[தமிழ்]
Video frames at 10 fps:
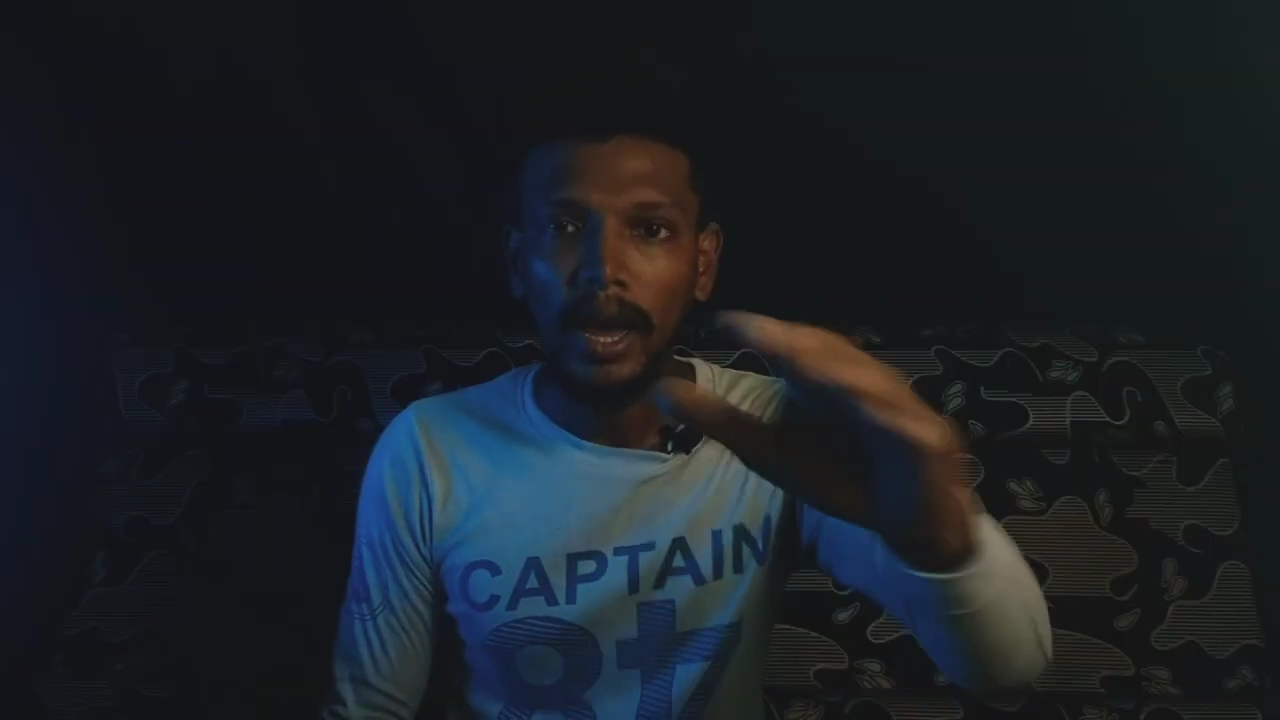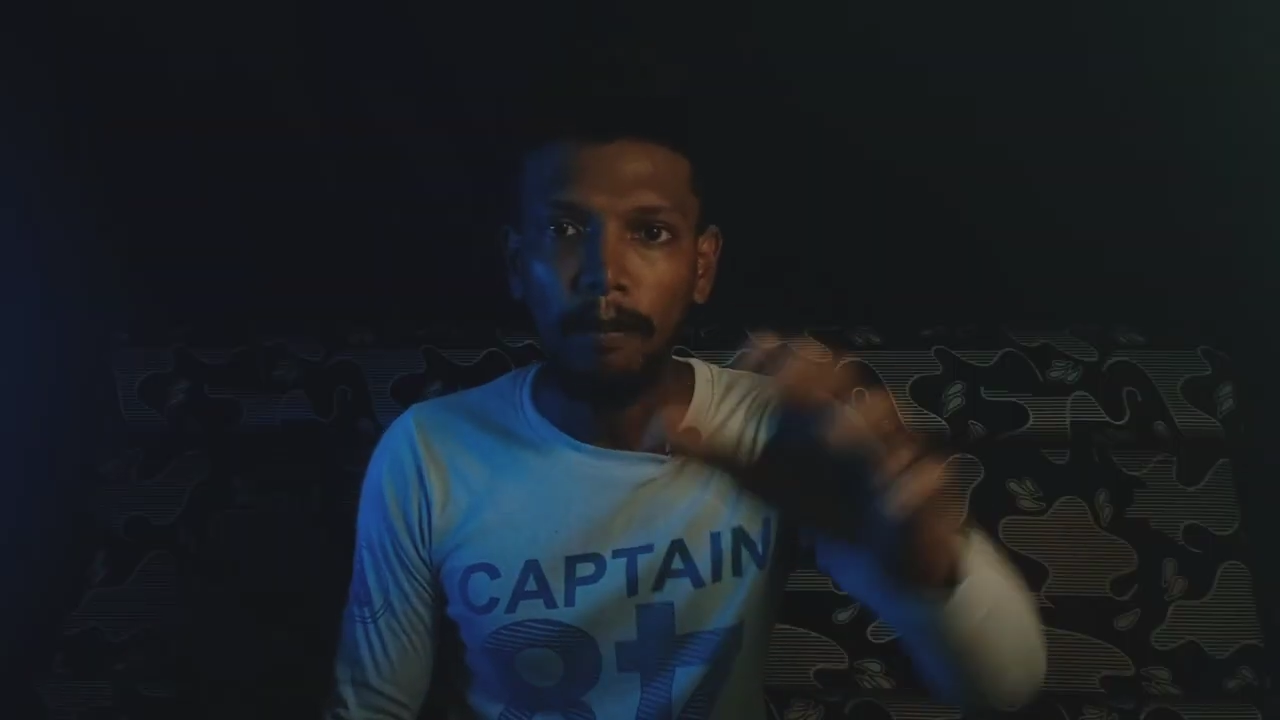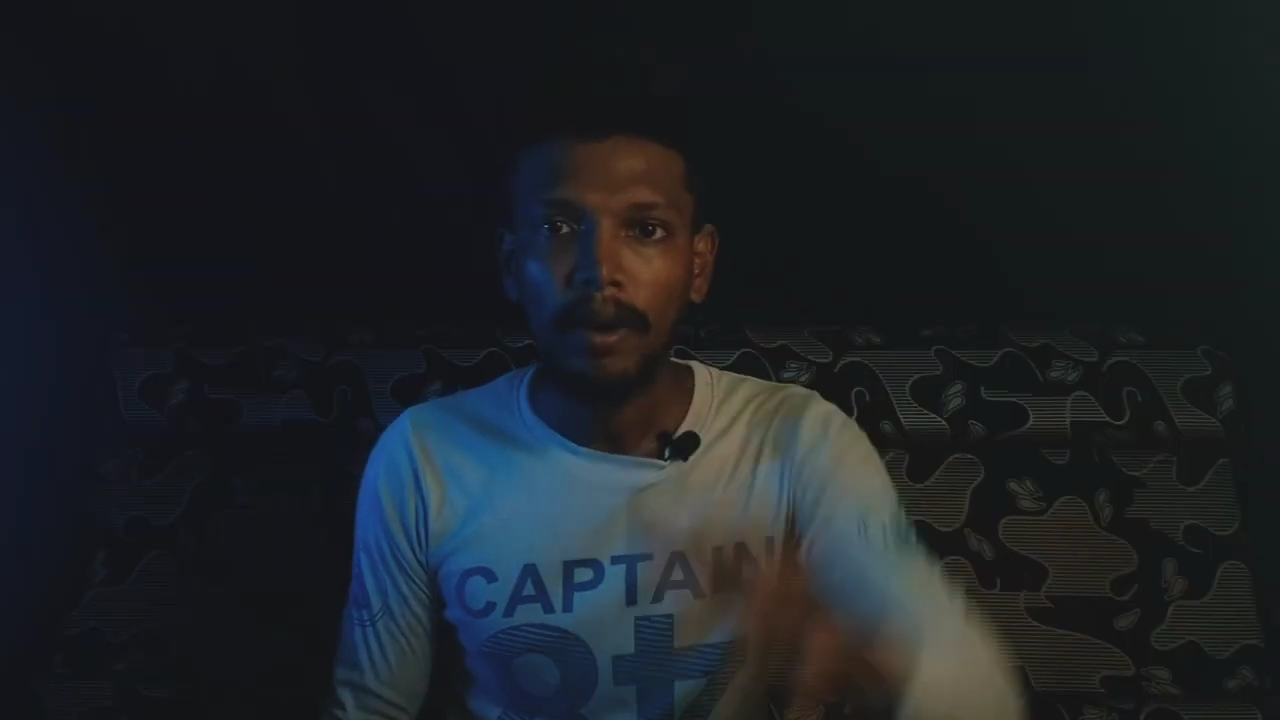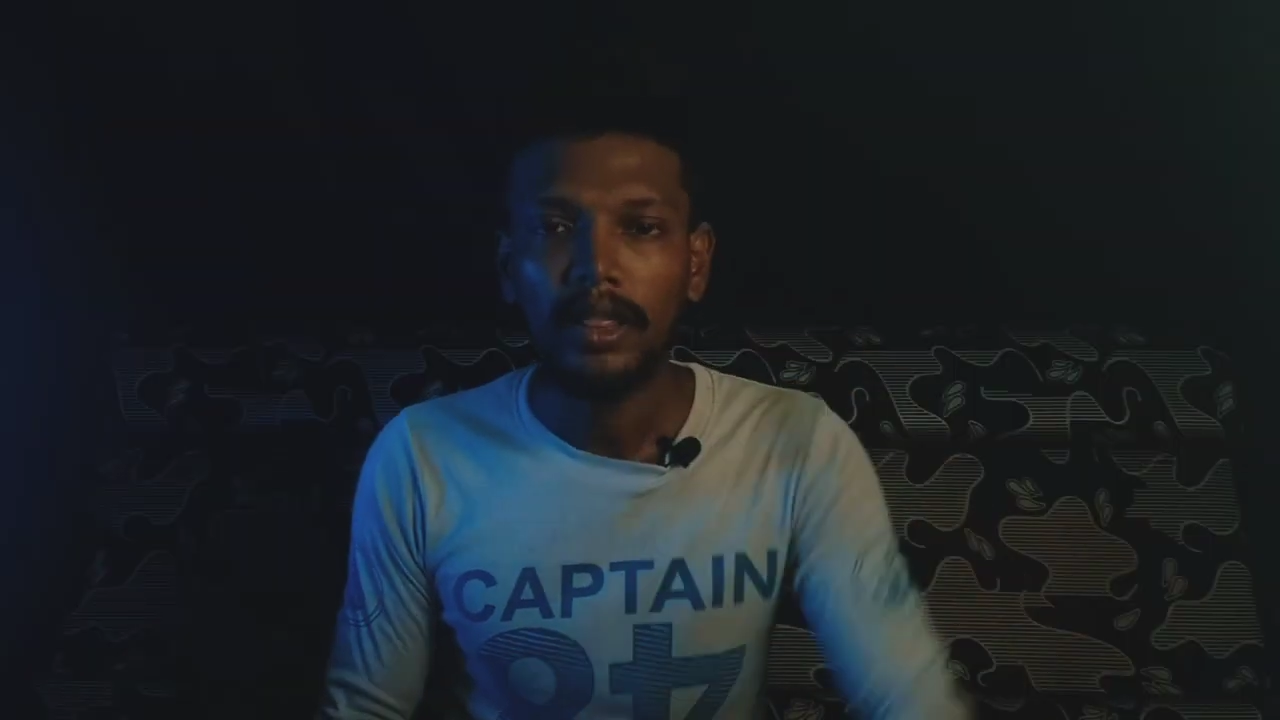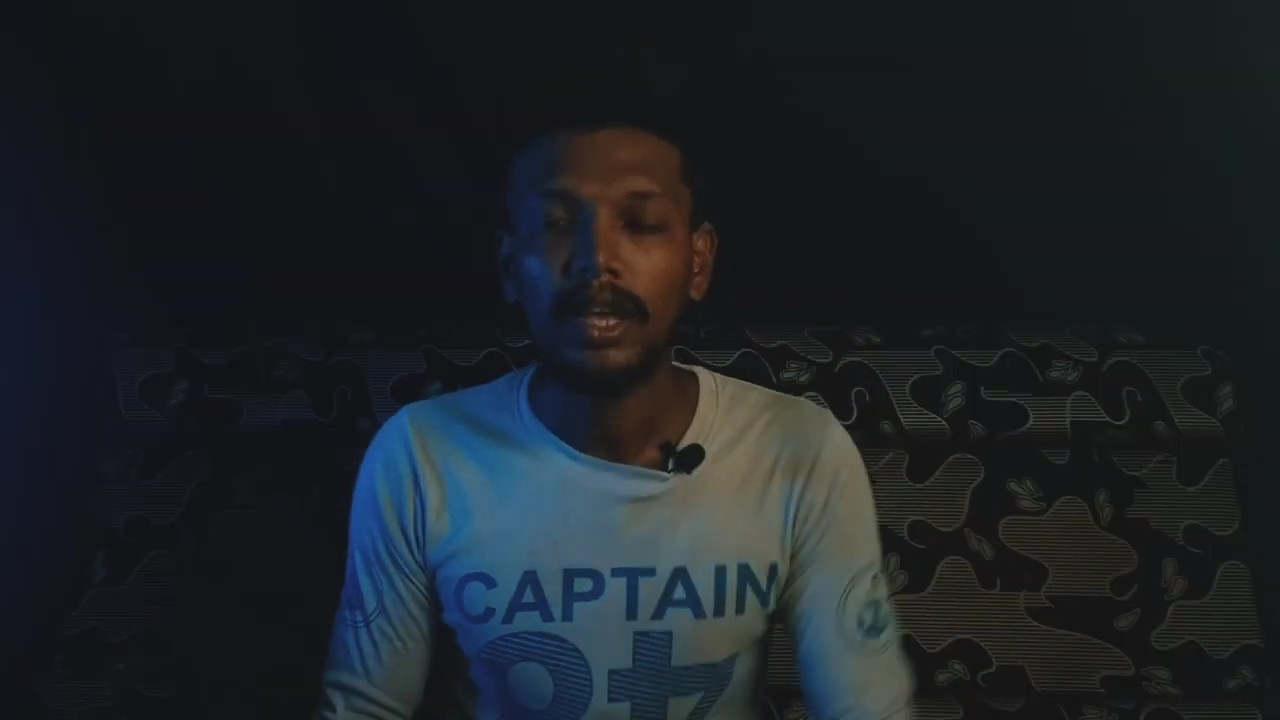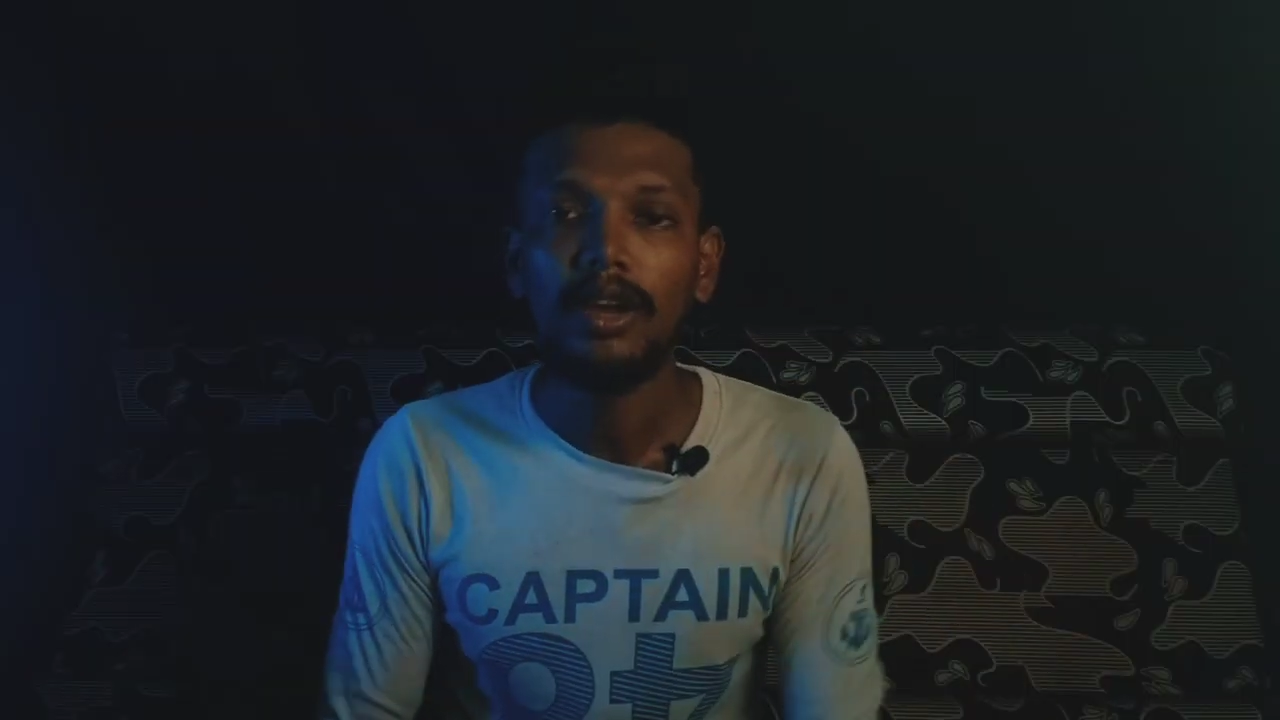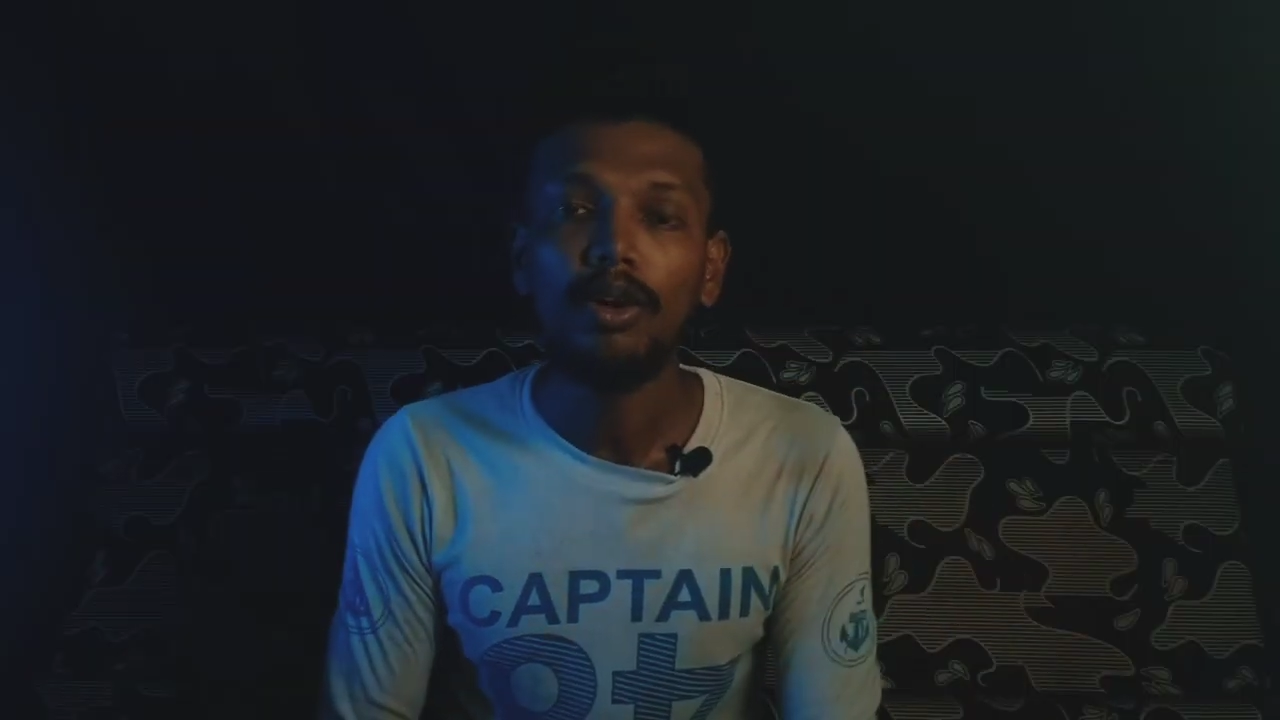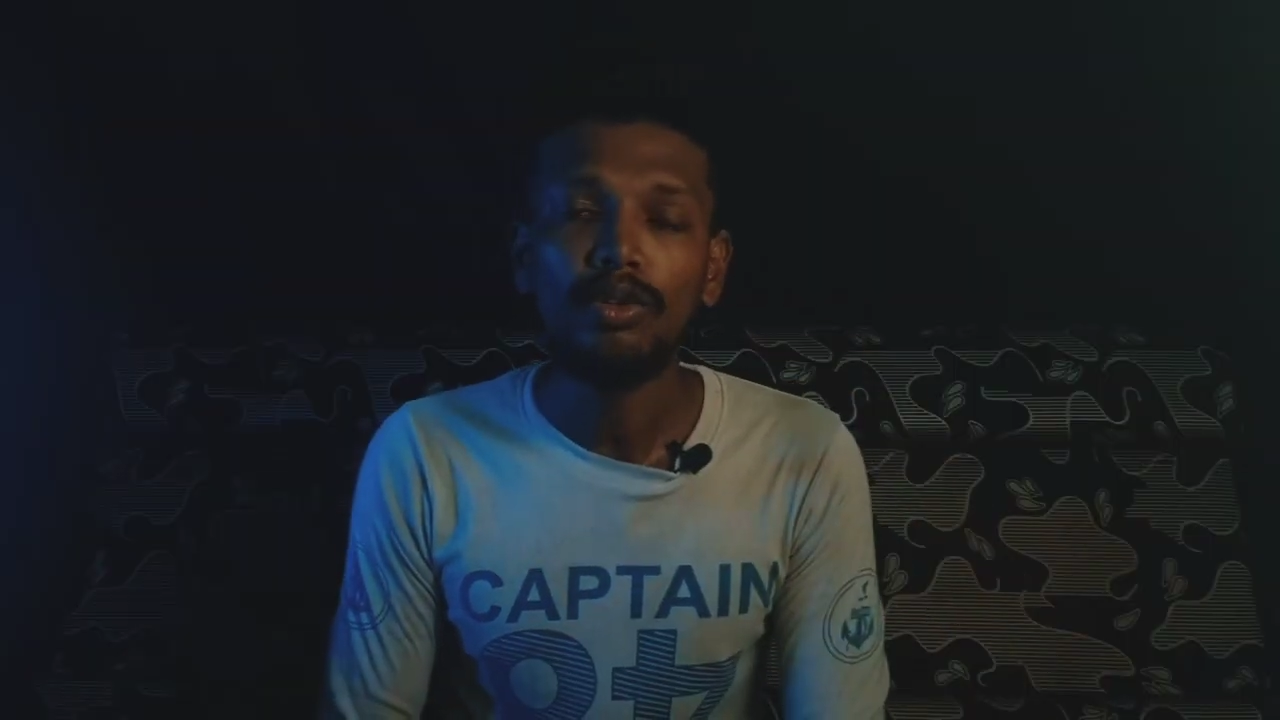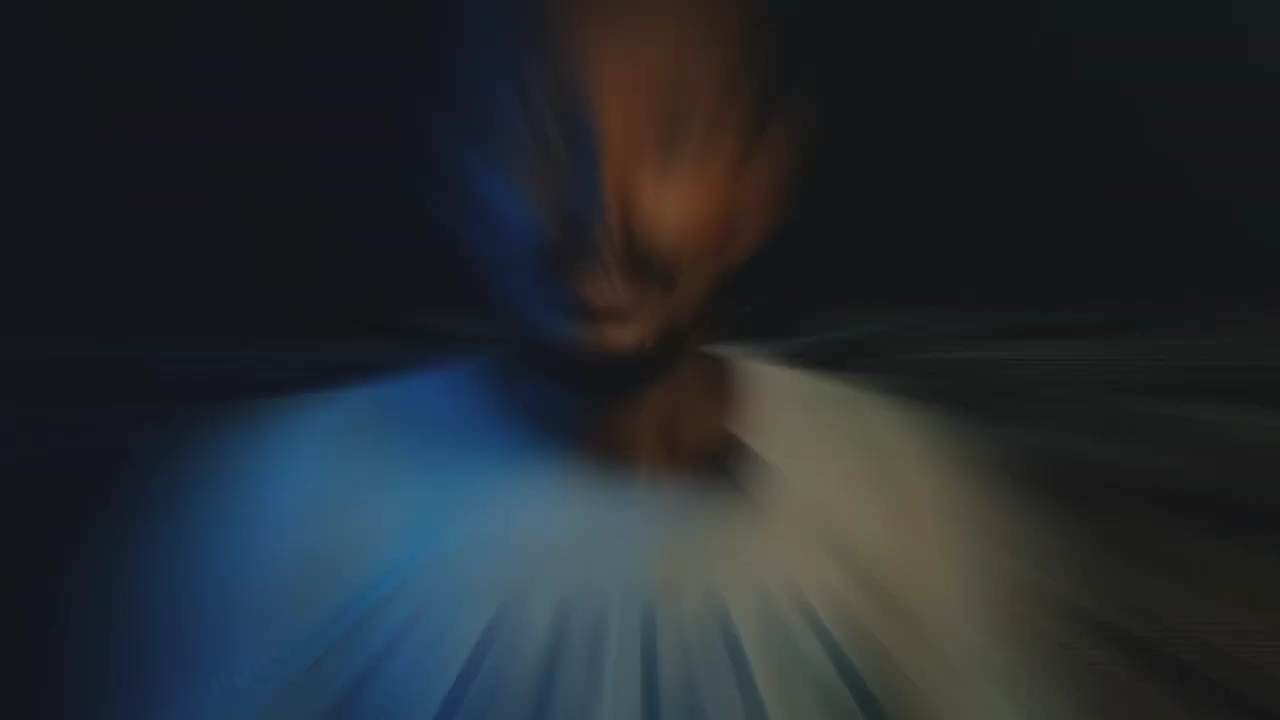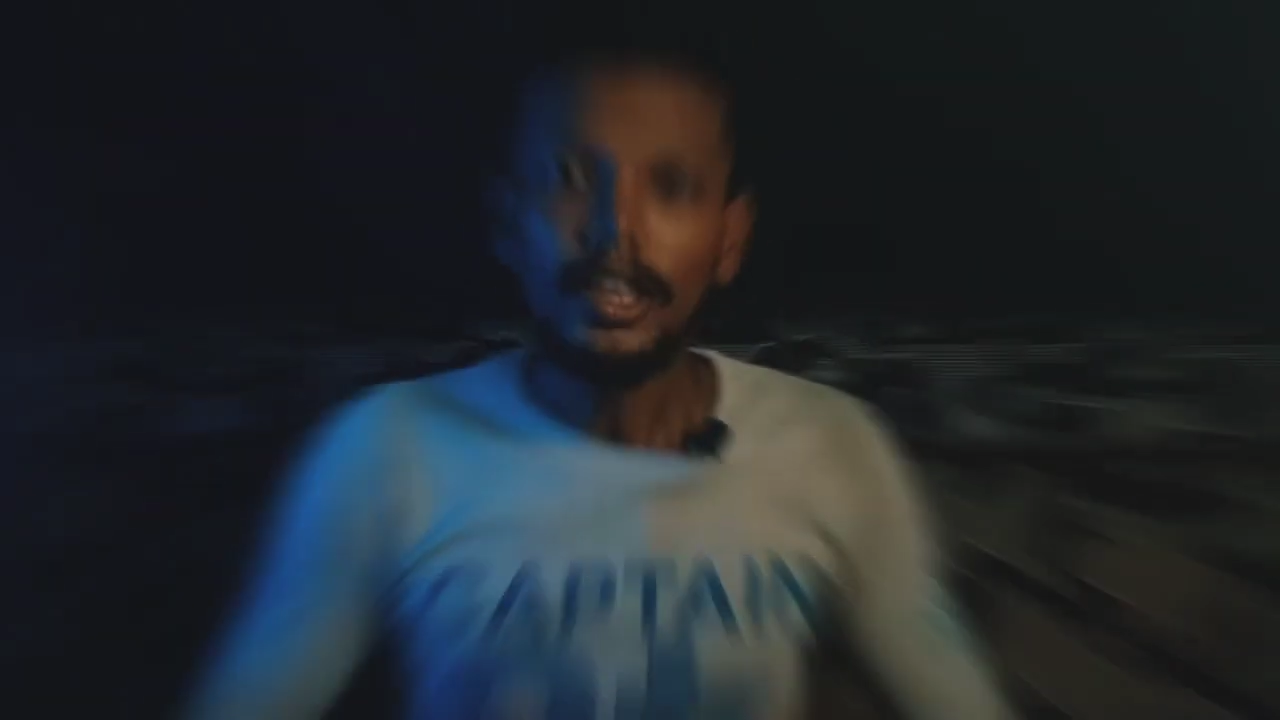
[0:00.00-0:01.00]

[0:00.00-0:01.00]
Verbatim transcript: ஹைப்பாக தெரியும்